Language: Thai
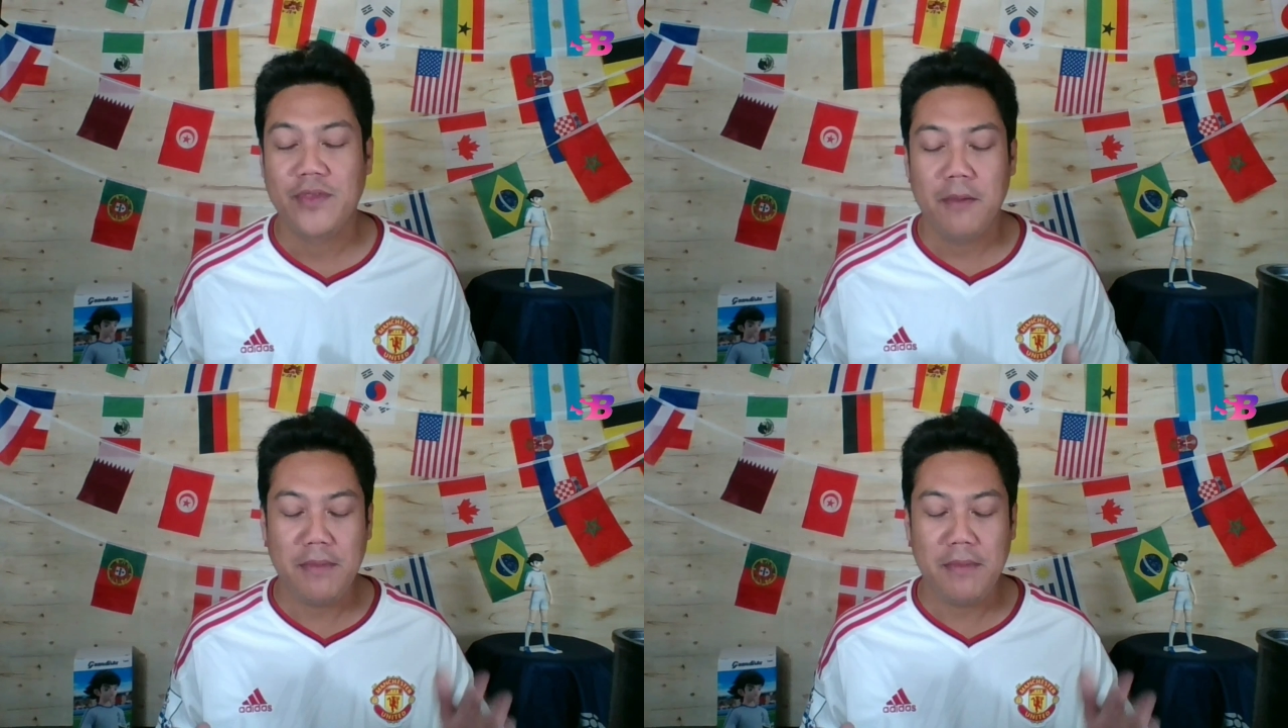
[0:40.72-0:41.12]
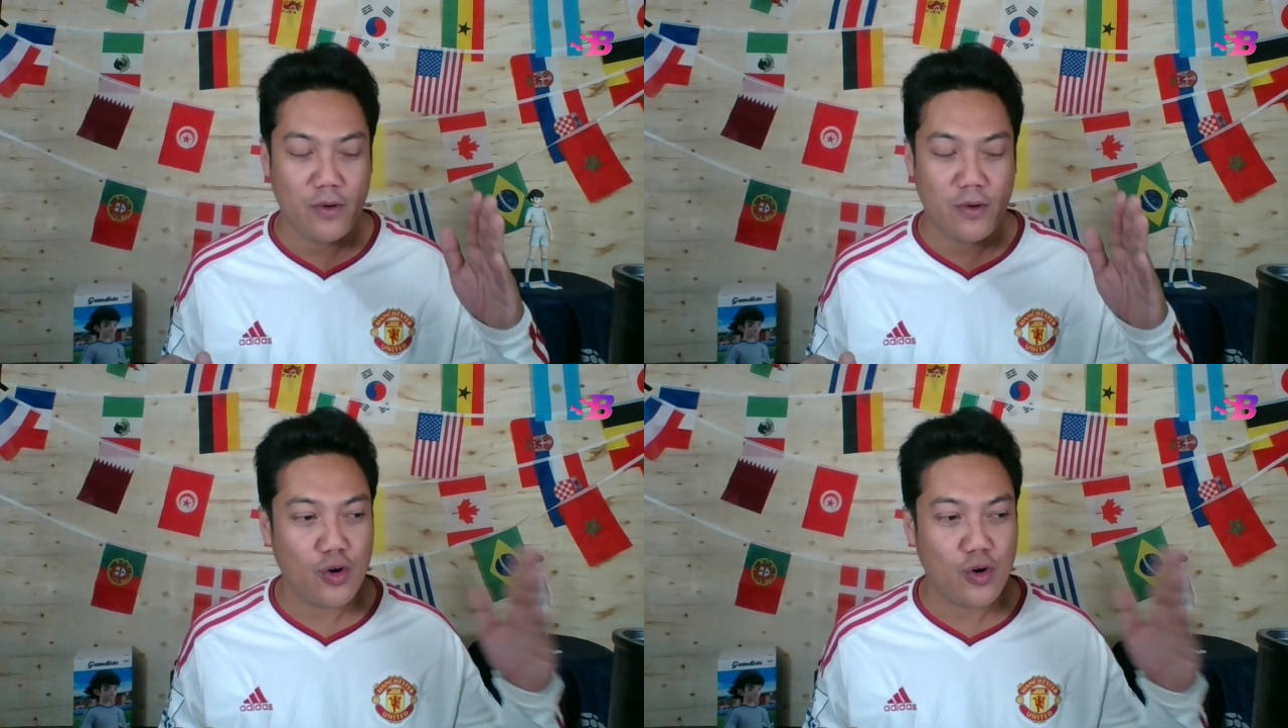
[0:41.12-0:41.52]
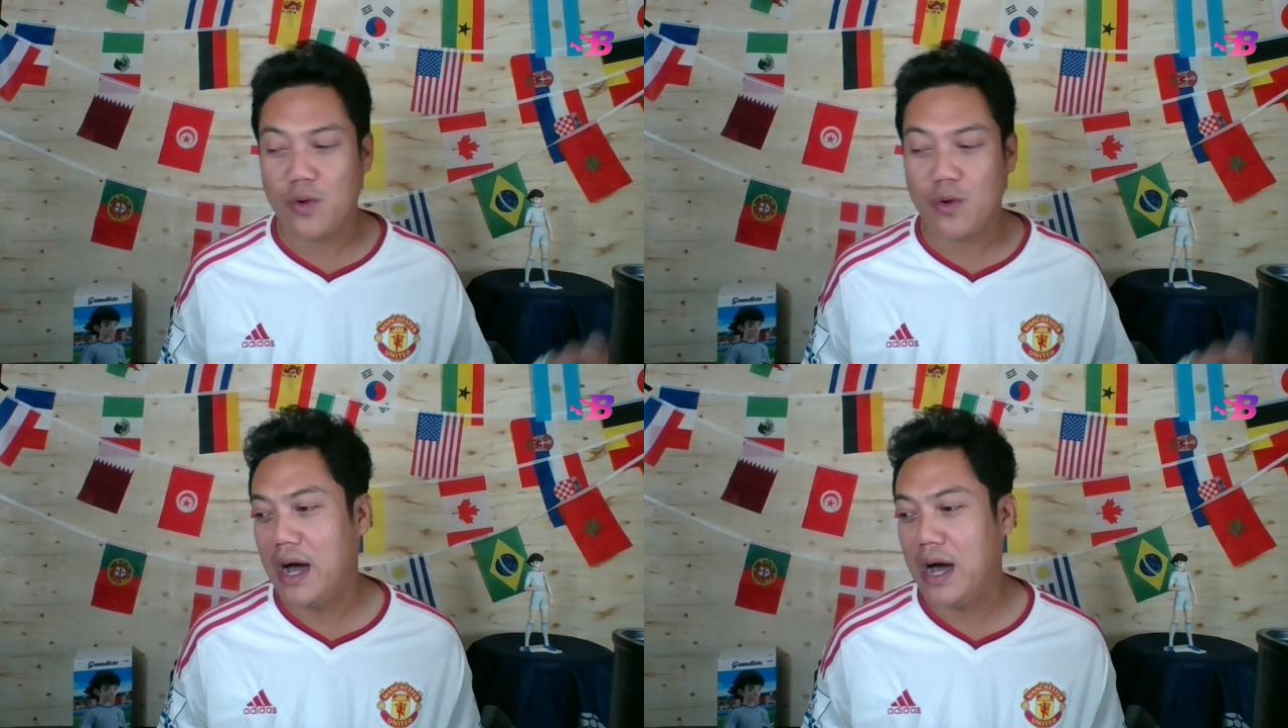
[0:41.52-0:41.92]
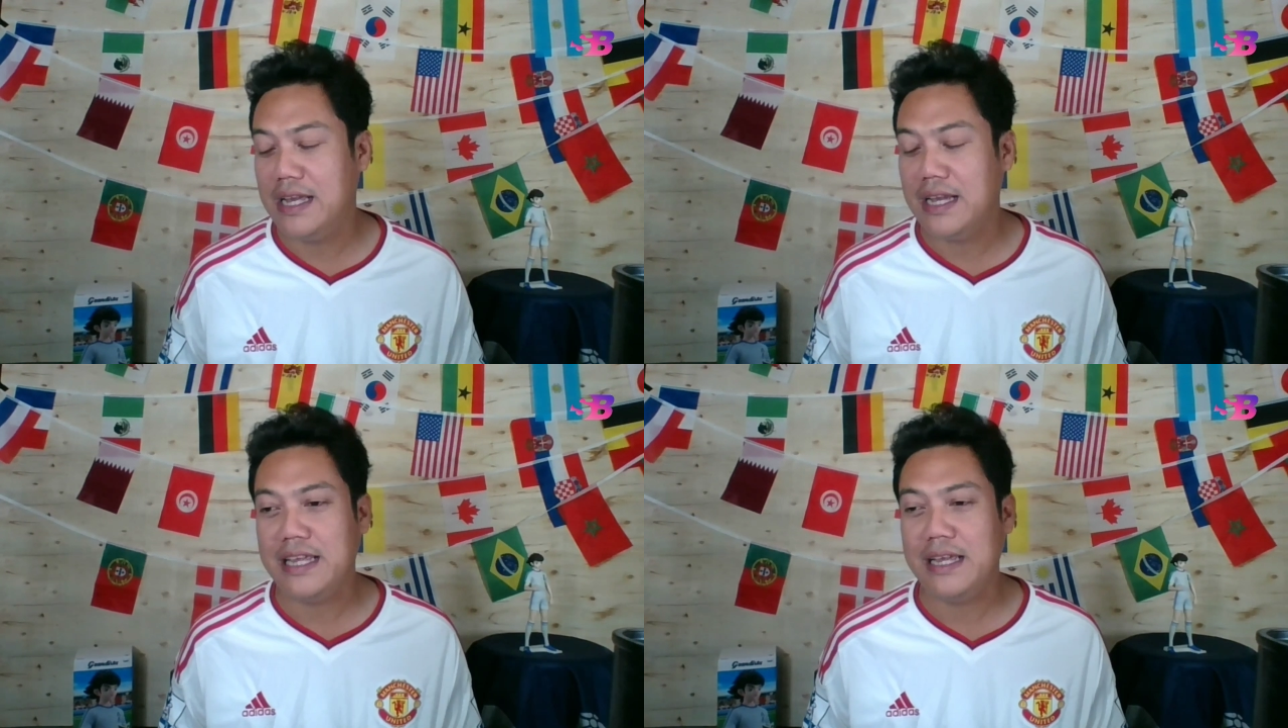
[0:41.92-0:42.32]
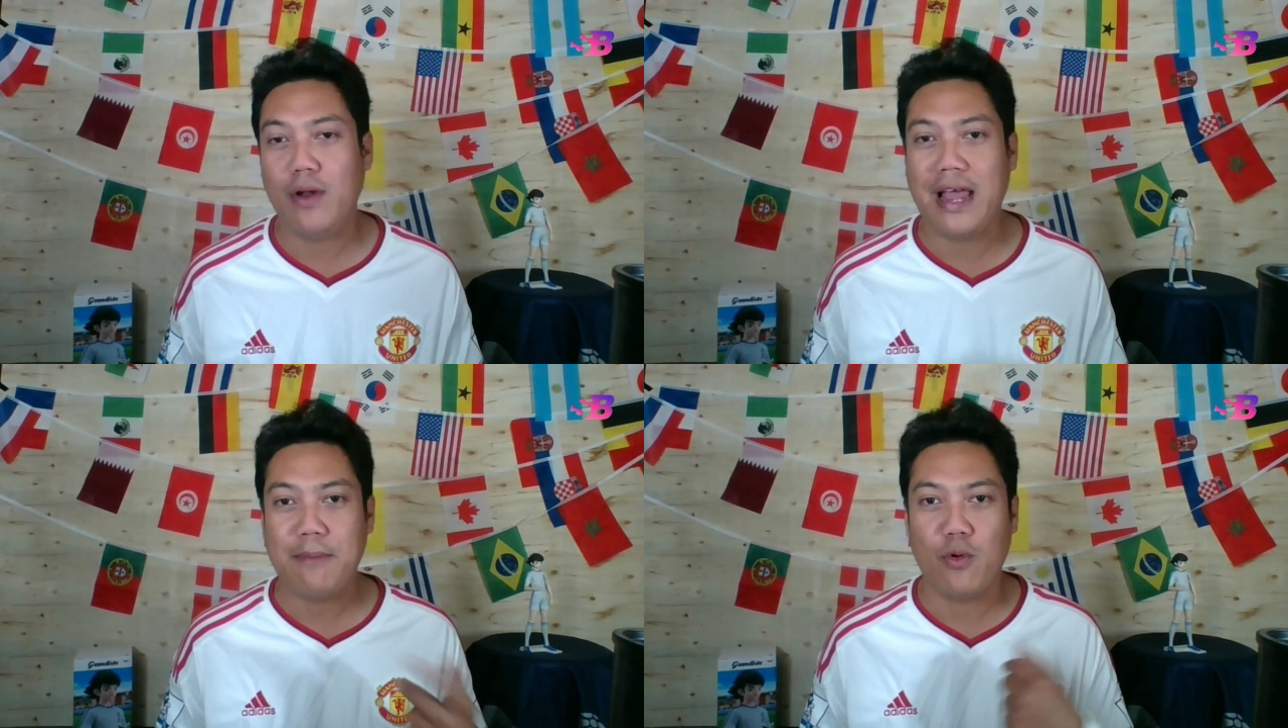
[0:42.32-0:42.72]
มีอยู่ช่วงจังหวะหนึ่งที่โปแล
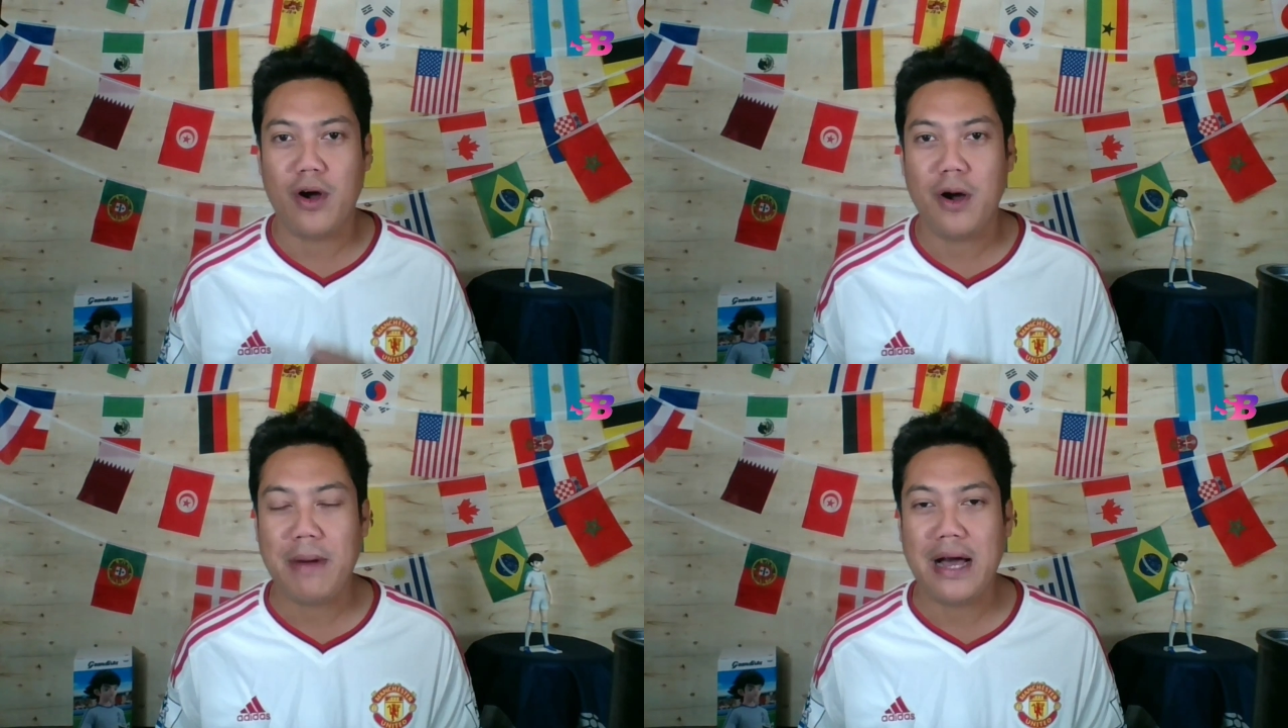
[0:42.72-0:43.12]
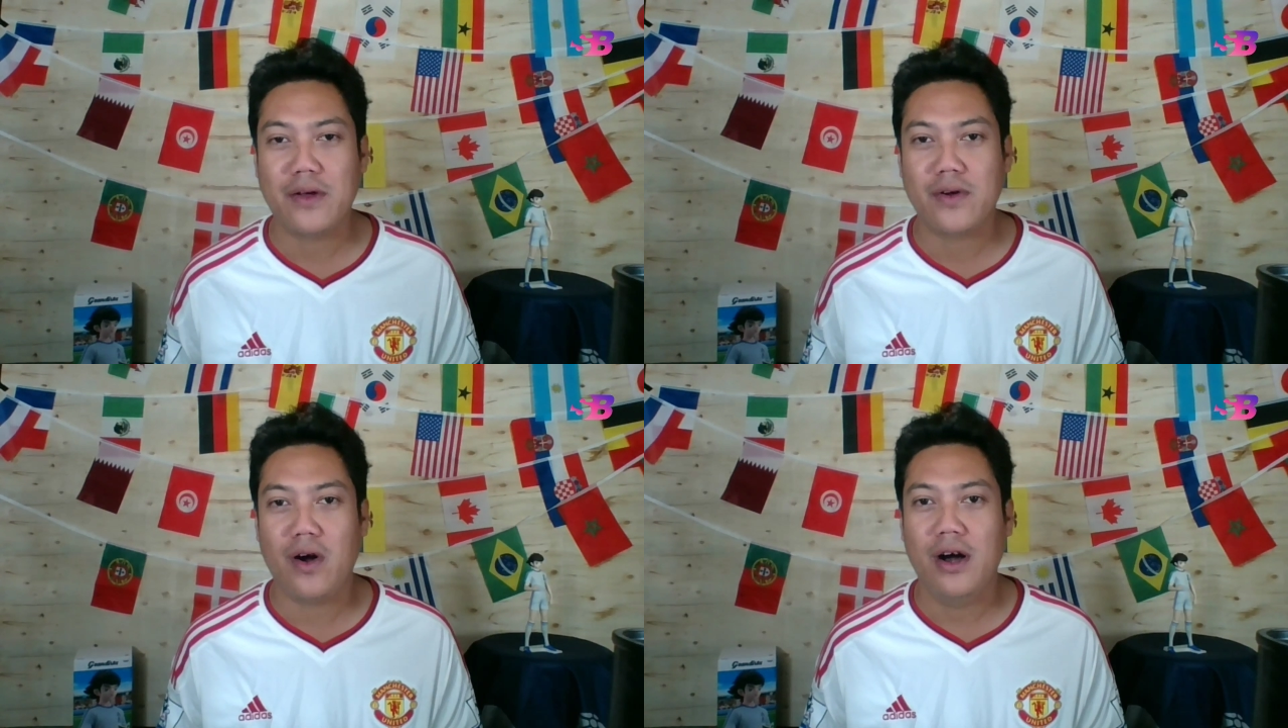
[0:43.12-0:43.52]
นด์บุกเข้ามาแล้วก็